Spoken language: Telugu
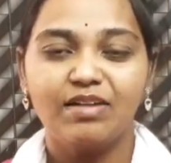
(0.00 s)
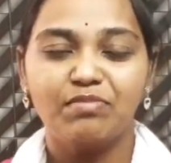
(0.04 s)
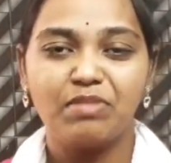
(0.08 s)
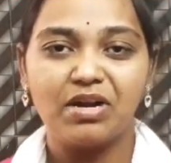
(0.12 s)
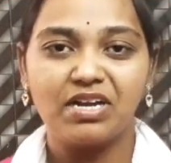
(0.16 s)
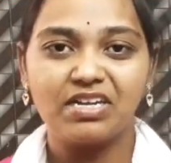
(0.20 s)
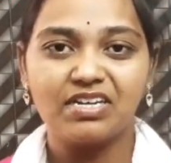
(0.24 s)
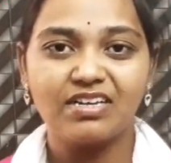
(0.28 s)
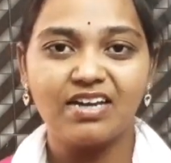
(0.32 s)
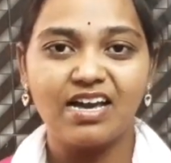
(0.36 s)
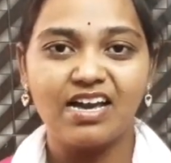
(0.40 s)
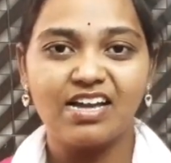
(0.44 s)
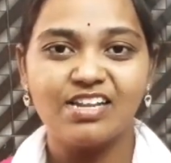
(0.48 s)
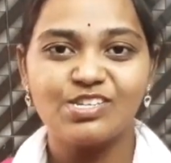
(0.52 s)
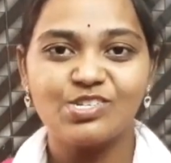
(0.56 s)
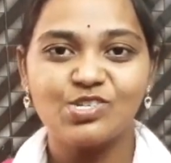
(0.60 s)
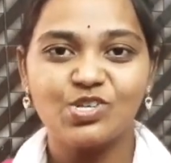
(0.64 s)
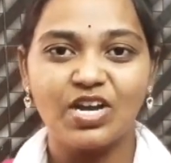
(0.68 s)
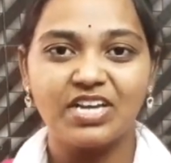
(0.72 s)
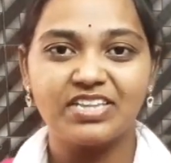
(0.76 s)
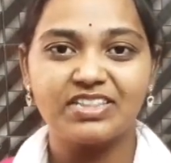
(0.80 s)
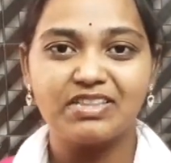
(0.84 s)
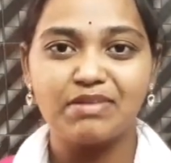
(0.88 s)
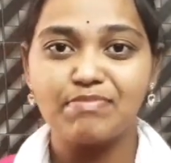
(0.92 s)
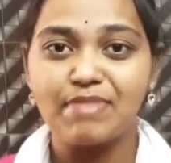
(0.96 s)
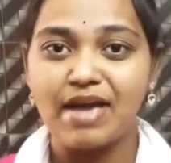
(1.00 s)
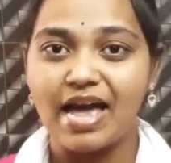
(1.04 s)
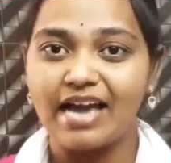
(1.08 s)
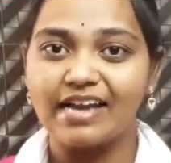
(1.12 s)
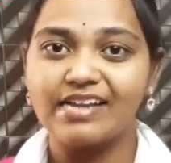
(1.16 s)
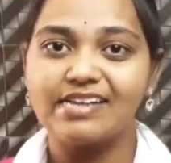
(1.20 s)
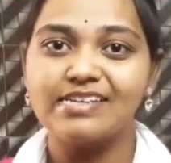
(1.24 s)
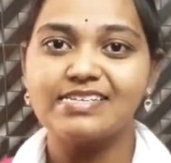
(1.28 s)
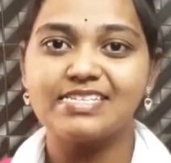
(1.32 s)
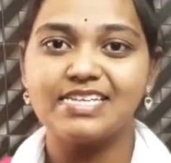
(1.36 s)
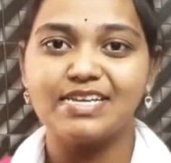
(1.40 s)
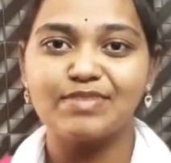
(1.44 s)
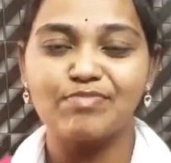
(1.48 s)
బట్ నంచు అయితే
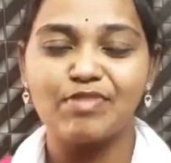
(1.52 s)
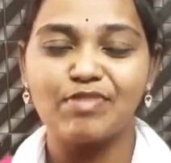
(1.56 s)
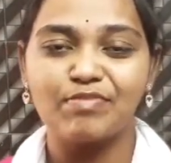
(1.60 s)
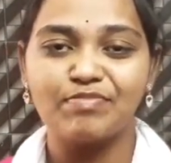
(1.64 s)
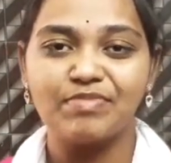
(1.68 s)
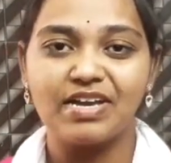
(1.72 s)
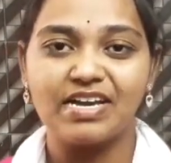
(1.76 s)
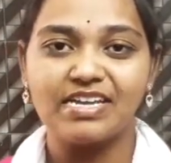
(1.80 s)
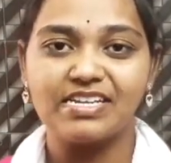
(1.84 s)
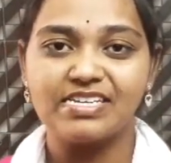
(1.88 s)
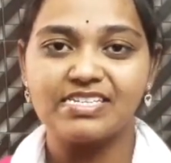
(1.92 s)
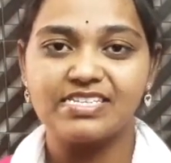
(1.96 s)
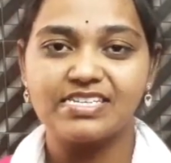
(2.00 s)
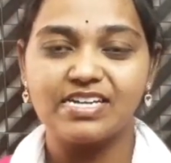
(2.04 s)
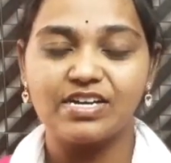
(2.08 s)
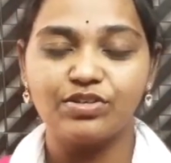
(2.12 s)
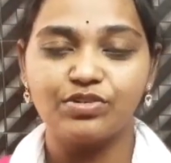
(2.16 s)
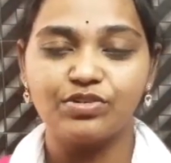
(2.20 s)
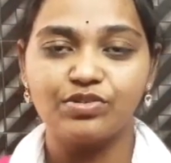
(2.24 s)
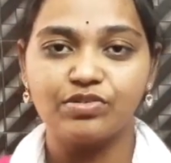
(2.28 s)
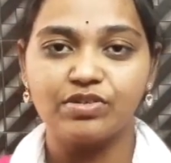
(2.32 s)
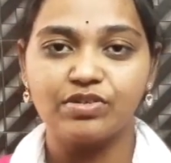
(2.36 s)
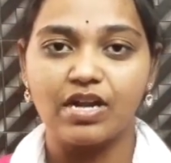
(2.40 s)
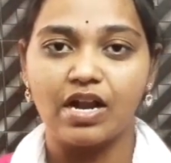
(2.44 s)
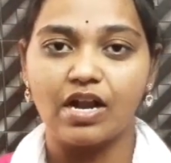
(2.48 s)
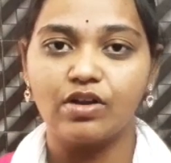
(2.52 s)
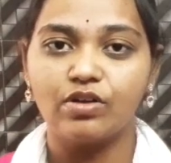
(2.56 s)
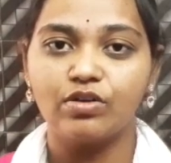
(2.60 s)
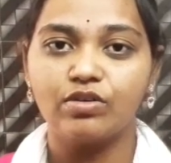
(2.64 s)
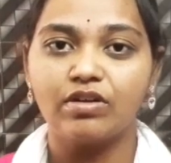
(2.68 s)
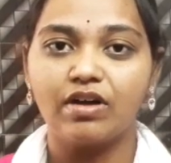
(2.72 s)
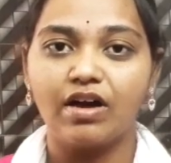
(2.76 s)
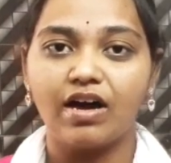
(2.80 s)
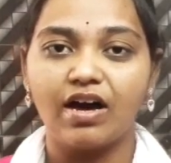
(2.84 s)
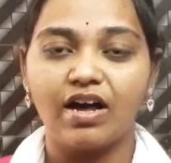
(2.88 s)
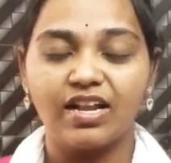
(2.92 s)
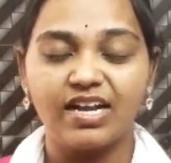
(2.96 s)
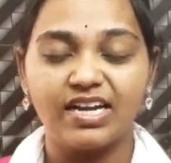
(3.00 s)
మ్యాగీ చేయి మమ్మీ అనేసి అంటున్నాడు
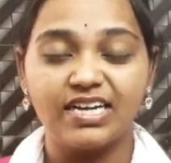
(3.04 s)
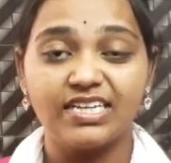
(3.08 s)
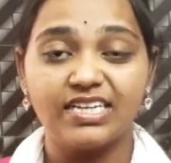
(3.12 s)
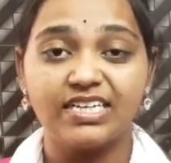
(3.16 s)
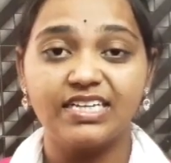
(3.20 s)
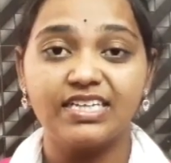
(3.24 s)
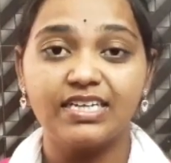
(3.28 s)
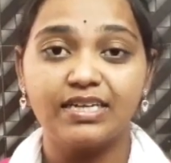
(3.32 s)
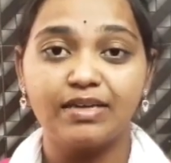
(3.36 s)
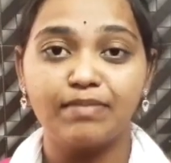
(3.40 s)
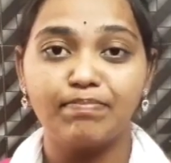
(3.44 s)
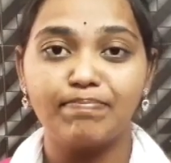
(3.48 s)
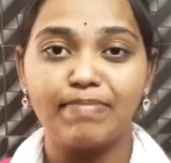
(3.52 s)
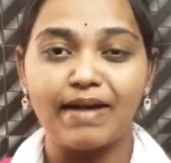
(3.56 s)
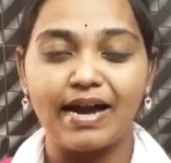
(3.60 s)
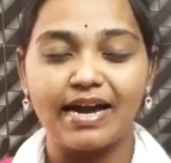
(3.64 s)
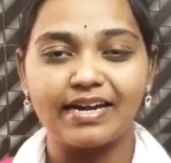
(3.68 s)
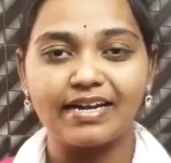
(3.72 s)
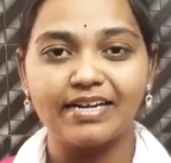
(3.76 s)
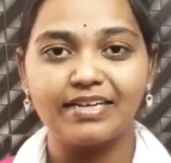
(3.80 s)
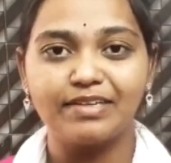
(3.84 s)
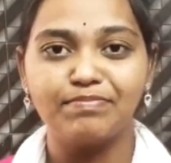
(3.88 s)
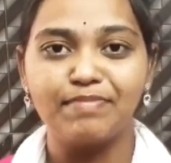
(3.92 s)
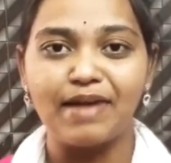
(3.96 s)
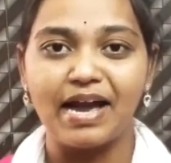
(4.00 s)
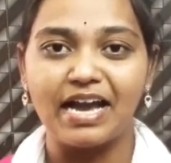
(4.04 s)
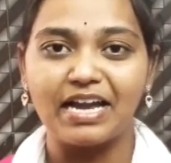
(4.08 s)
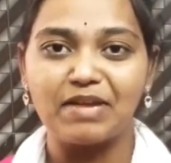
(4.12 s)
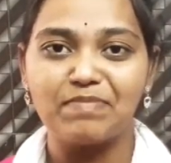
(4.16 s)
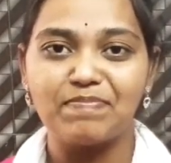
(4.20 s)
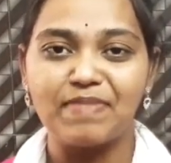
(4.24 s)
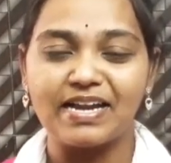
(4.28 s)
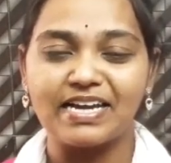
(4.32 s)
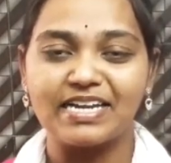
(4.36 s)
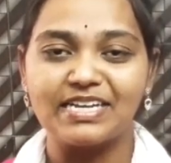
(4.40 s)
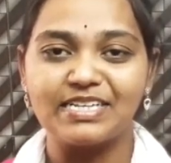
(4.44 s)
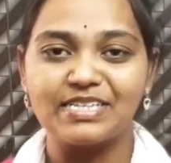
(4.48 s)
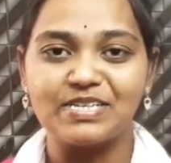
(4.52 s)
ఆల్రెడీ ప్యాకెట్ మ్యాగీ
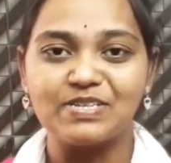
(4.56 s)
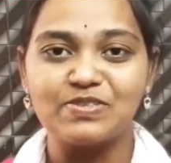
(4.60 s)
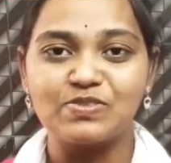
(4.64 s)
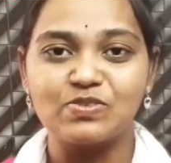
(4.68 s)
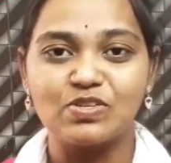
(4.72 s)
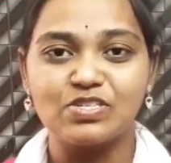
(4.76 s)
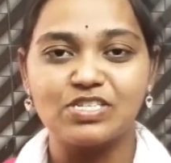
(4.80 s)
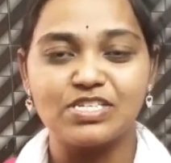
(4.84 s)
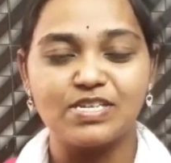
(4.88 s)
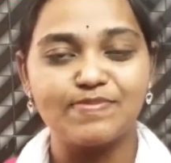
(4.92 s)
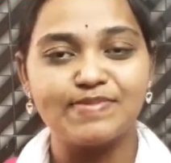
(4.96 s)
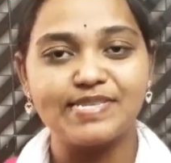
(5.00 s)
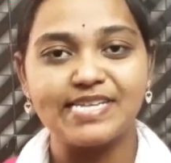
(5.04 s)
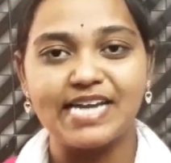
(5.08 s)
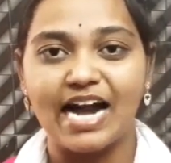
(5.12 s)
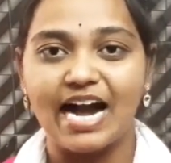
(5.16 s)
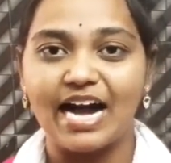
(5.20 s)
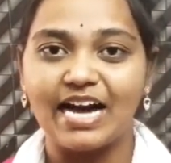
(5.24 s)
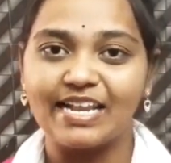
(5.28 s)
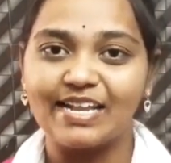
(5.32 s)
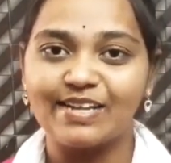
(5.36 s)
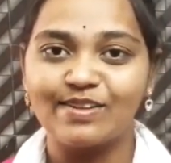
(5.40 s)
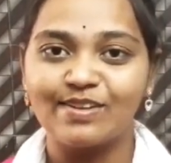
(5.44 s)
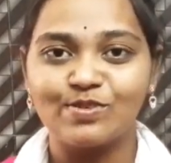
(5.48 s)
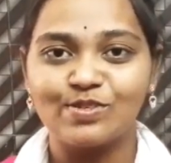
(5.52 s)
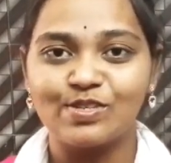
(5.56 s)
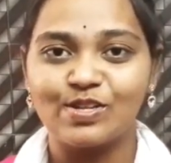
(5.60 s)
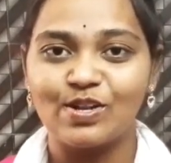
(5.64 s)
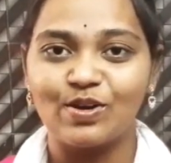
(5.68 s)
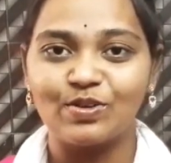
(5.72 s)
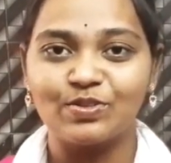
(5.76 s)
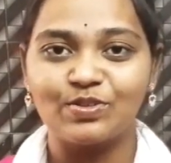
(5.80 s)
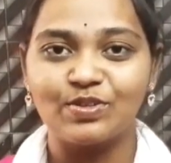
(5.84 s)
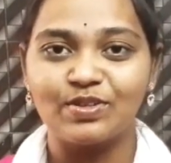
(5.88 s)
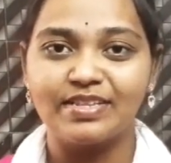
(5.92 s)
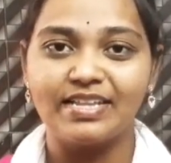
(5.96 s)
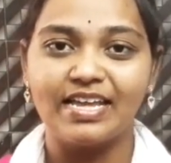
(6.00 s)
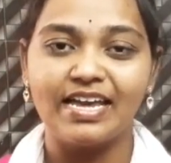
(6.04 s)
ప్యాకెట్ తీసుకొచ్చాను చాలా రోజులు
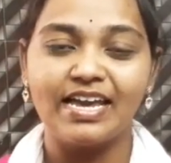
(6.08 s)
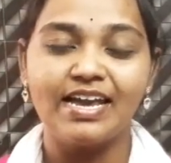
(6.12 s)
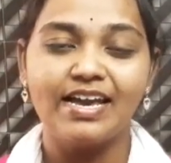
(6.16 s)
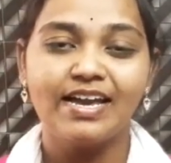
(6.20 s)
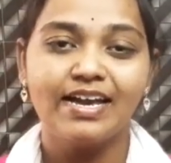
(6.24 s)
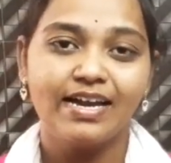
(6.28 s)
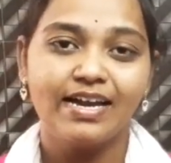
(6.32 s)
అవుతుంది